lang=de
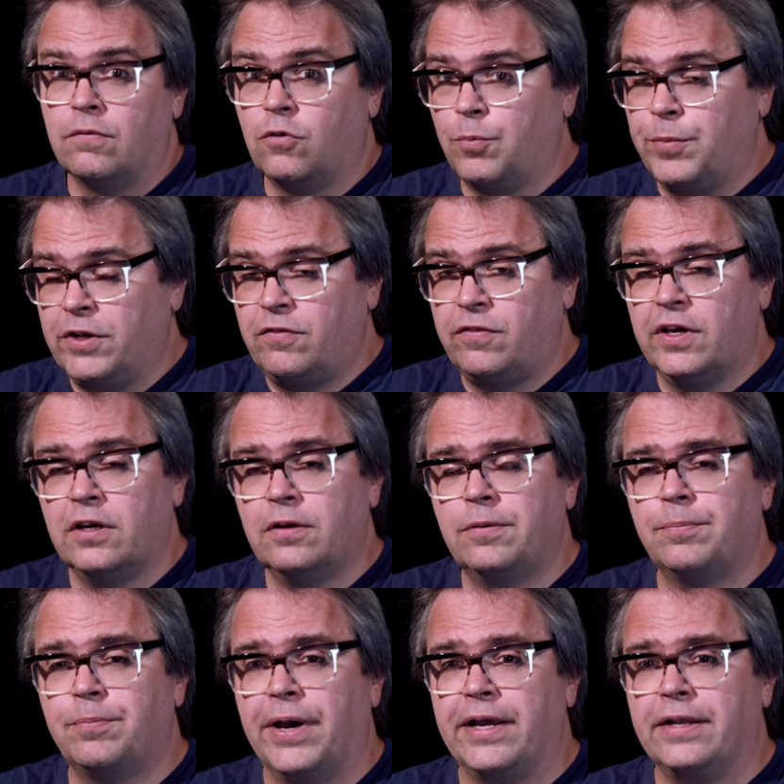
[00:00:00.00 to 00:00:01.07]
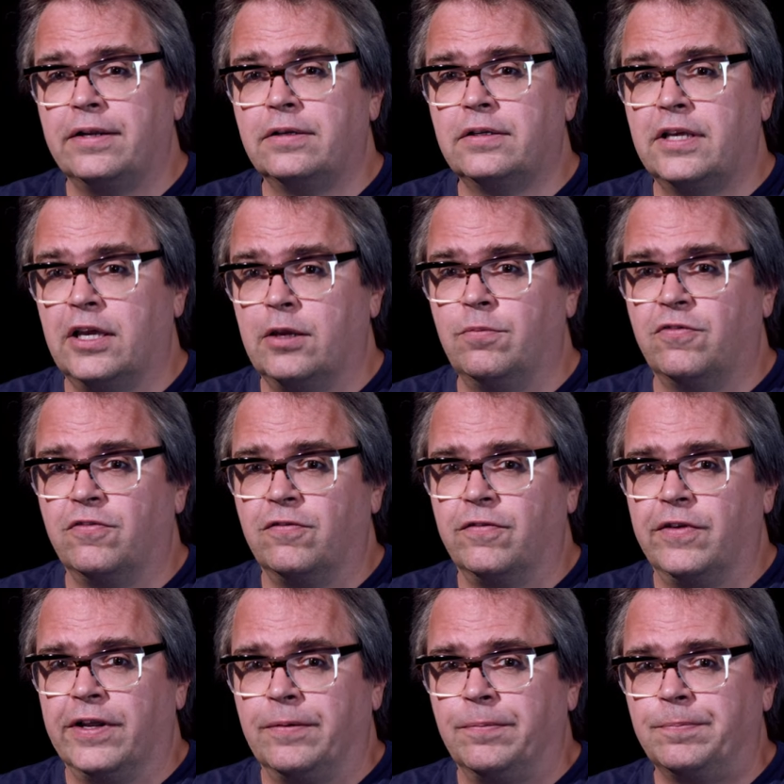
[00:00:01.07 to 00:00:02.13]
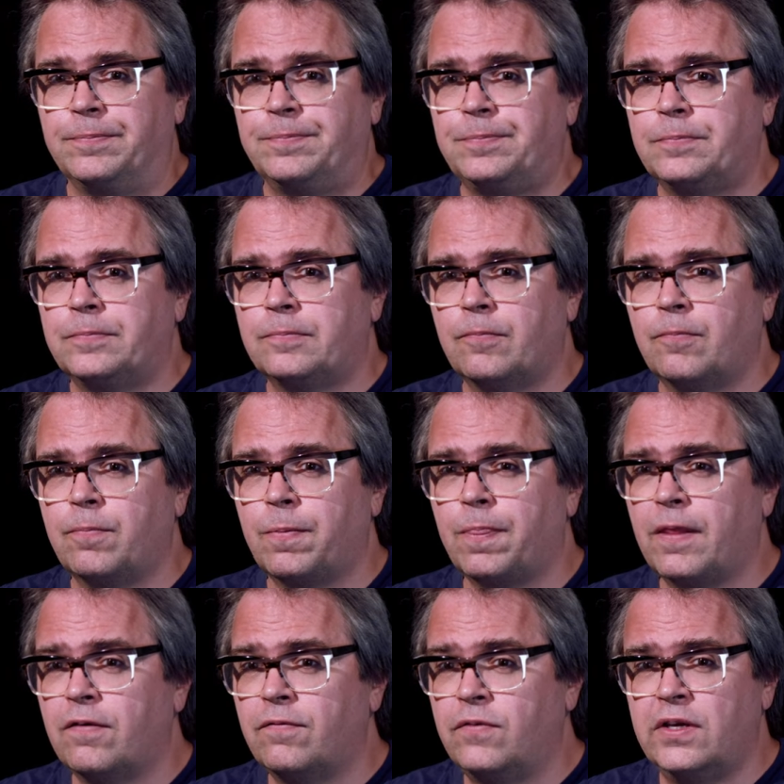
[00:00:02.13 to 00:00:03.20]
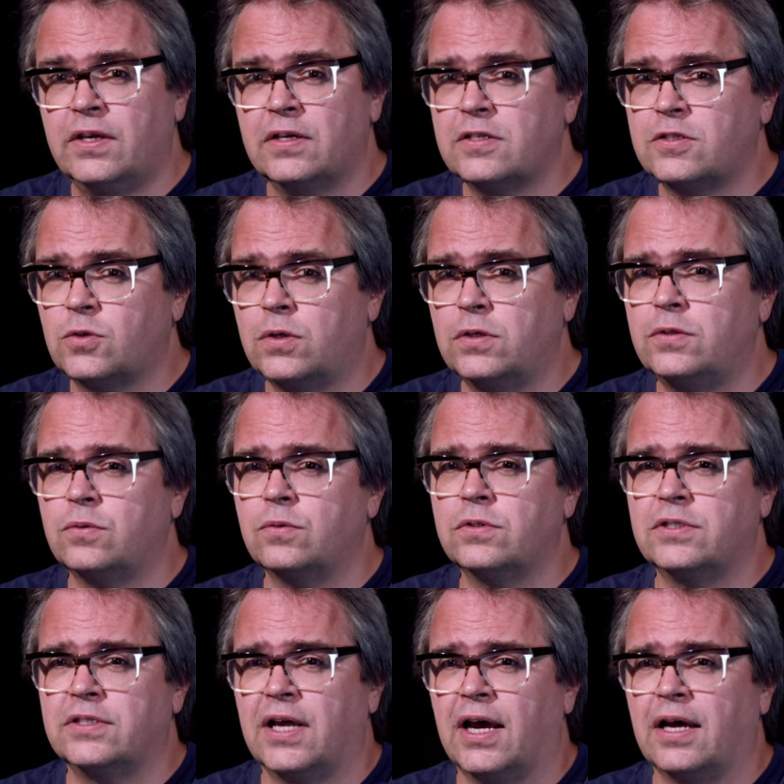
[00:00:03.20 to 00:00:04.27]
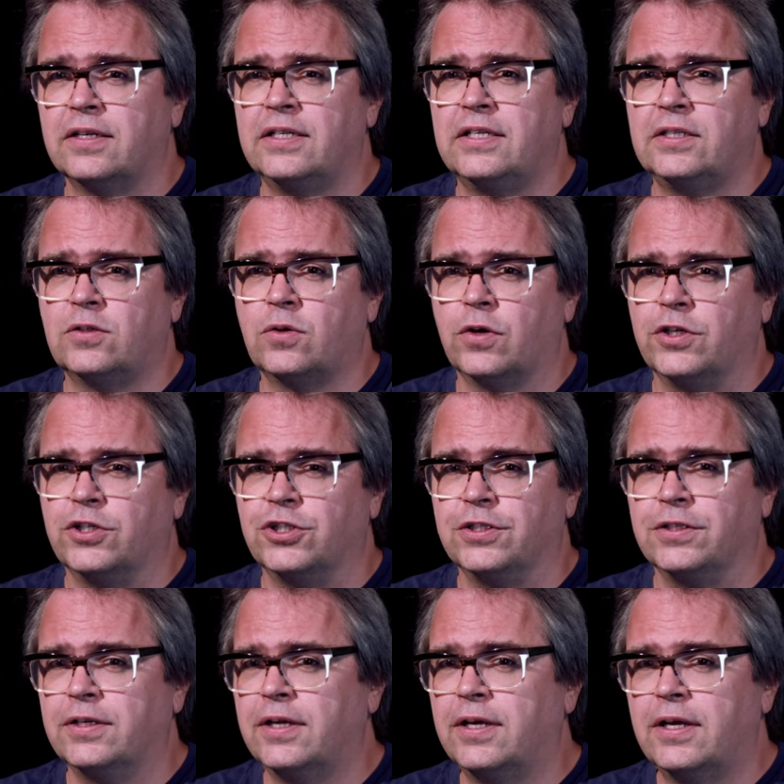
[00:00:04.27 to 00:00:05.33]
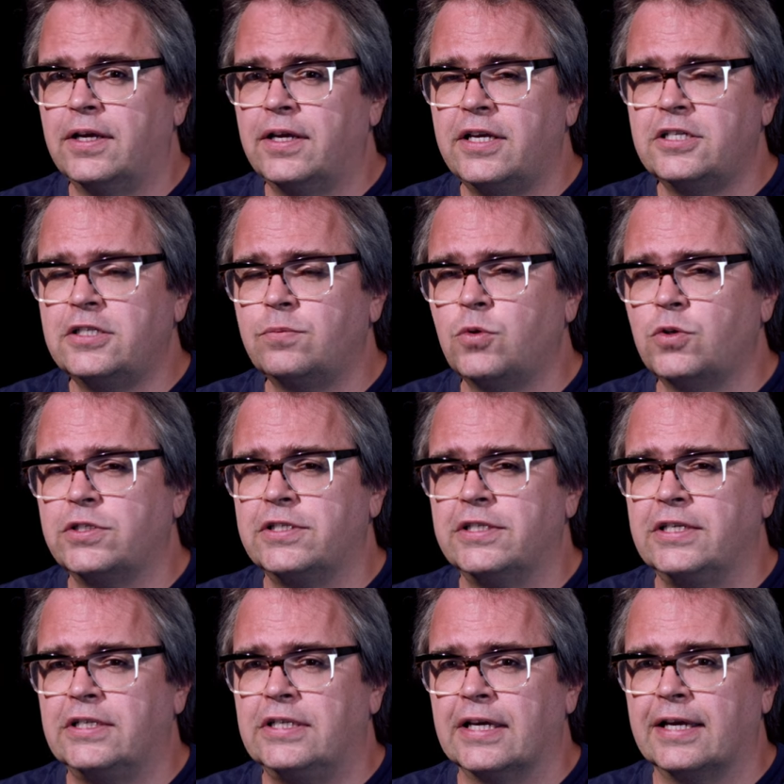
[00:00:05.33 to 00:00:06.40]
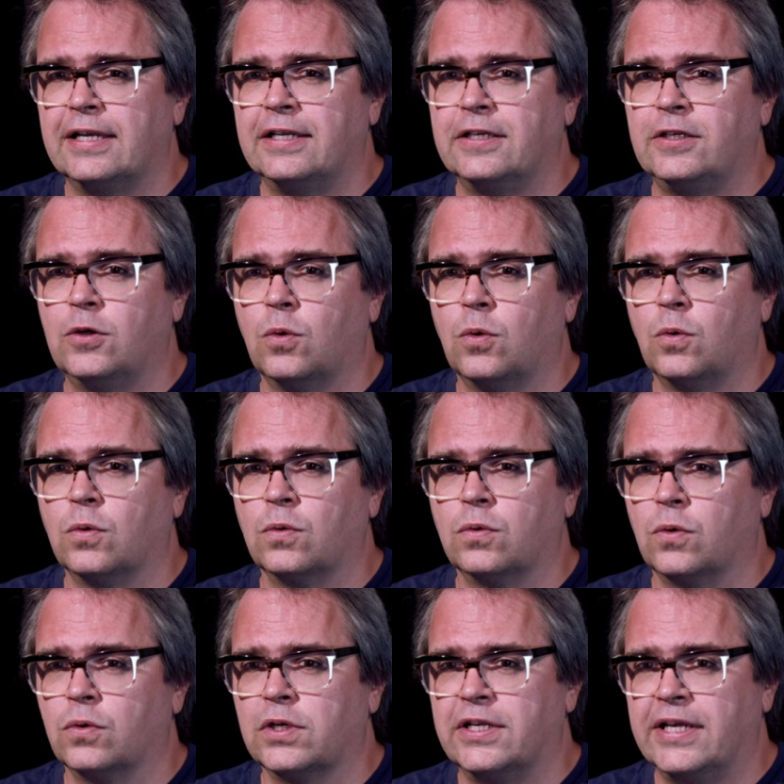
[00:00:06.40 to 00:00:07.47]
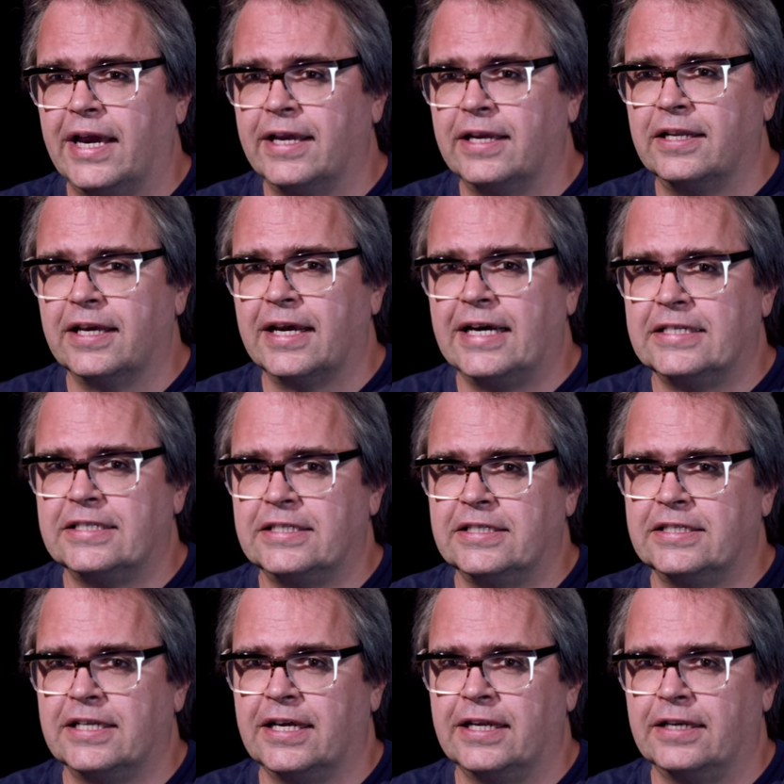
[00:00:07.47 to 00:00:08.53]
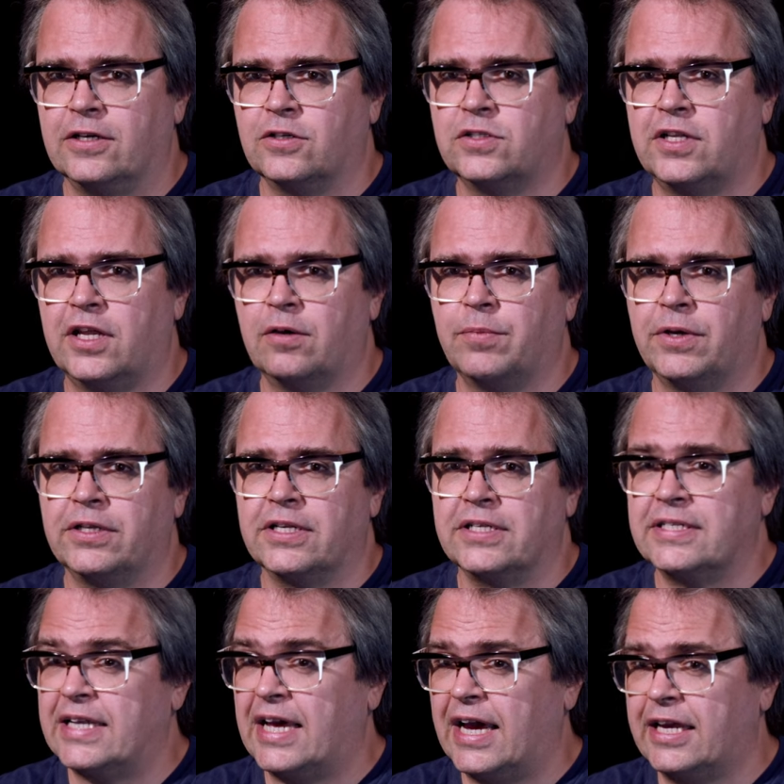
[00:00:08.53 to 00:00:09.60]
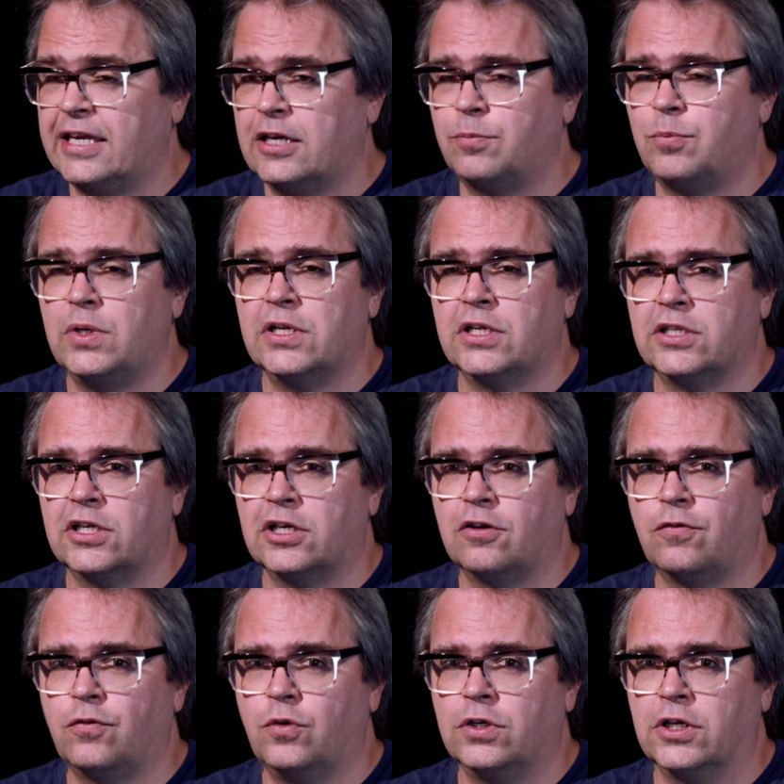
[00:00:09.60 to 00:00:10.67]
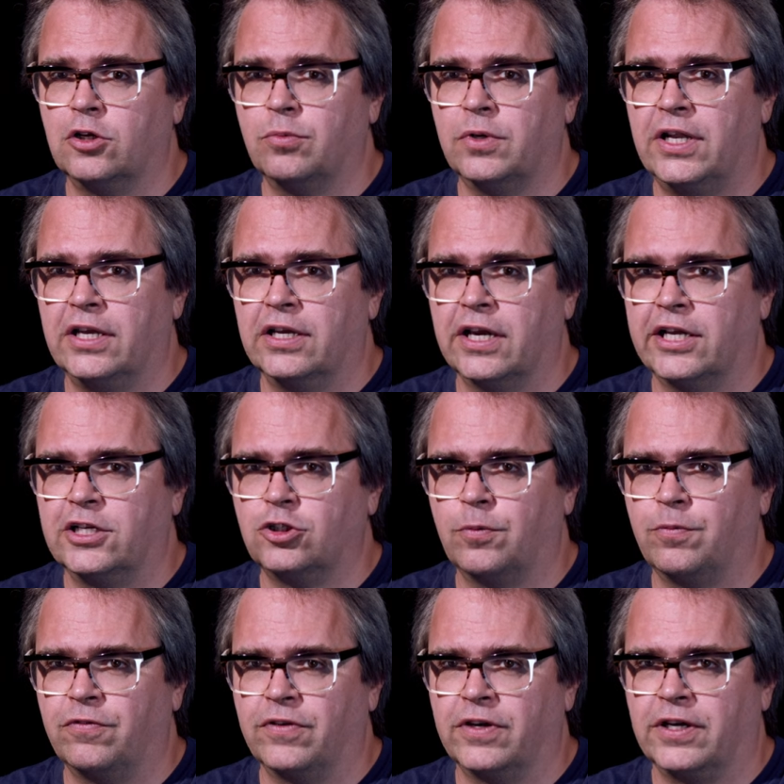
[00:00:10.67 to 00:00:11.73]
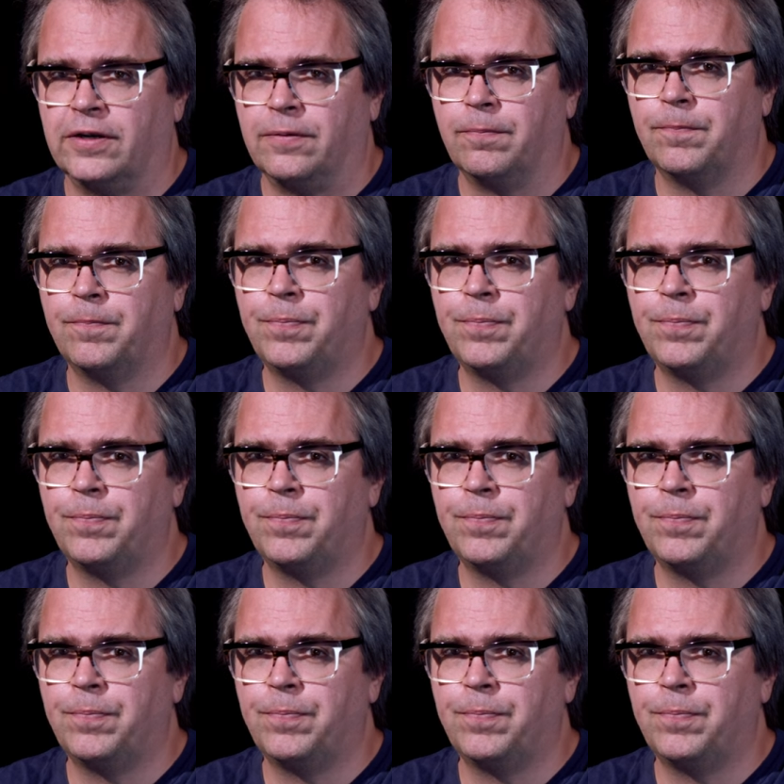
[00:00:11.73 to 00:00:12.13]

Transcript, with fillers: Womit wir bei den Geimpften wären. Wir sollten uns da nicht täuschen. Es muss nicht die Religion oder die eigene Rasse sein, aus der man das eingebildete Gefühl der Überlegenheit schöpfen kann.